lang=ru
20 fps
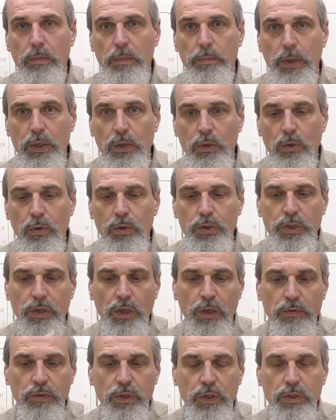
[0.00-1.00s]

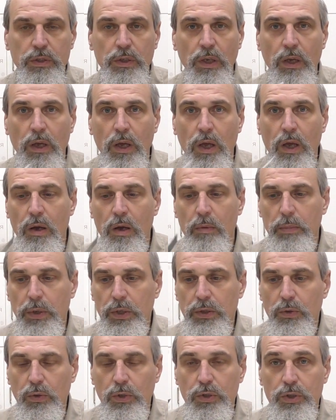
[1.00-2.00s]
потолще, а вниз
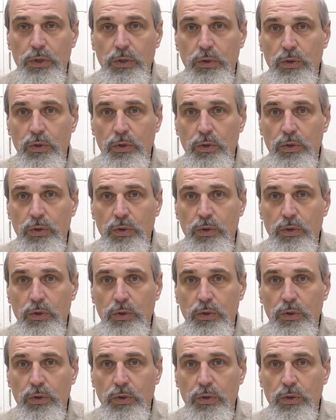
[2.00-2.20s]
потоньше.